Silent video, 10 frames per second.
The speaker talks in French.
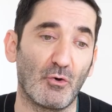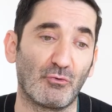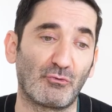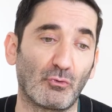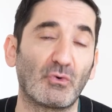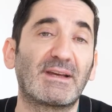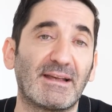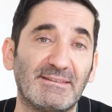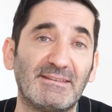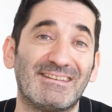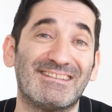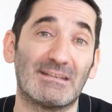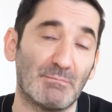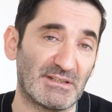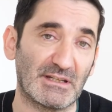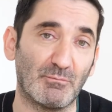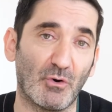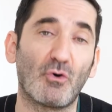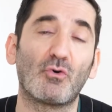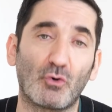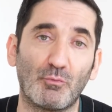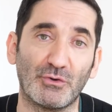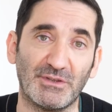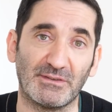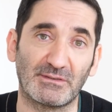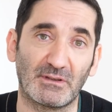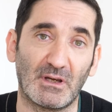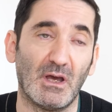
sont quasi systématiquement complotistes.